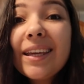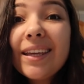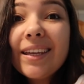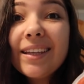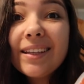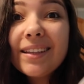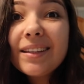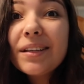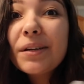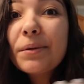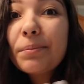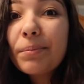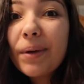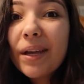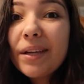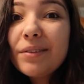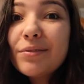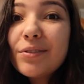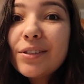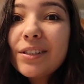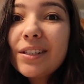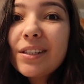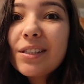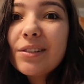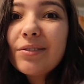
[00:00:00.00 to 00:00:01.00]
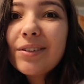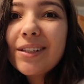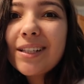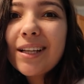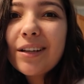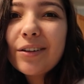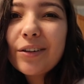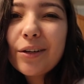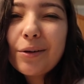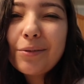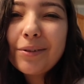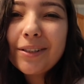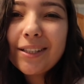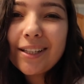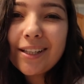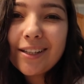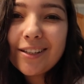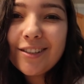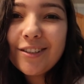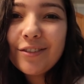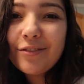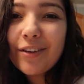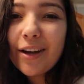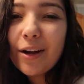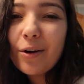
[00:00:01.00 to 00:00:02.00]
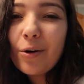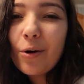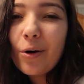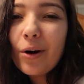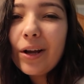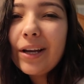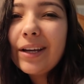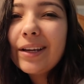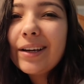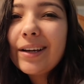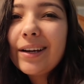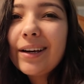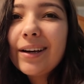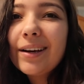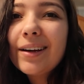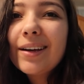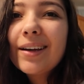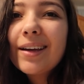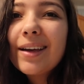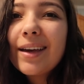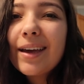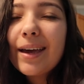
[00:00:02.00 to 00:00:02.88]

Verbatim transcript: E também vocês falaram que quando ela tiver cólica,